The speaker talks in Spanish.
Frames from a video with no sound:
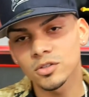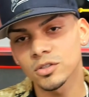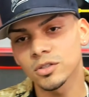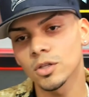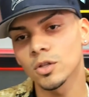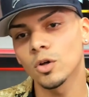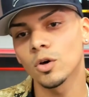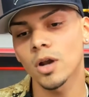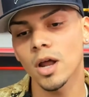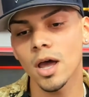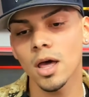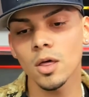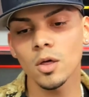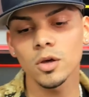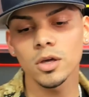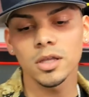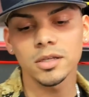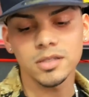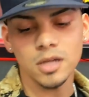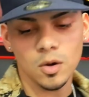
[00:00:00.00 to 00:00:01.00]
soy de Dorado
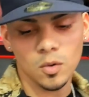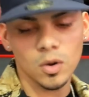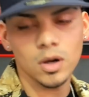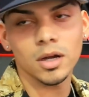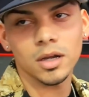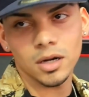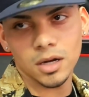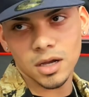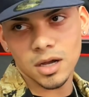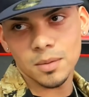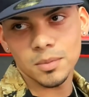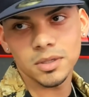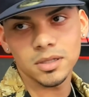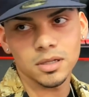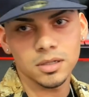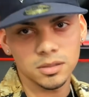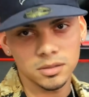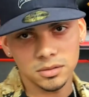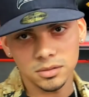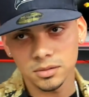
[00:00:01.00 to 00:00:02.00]
y de San Juan, que es la
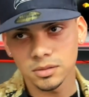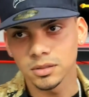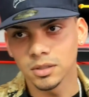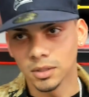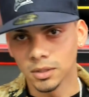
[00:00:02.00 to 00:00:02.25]
capital. Sí.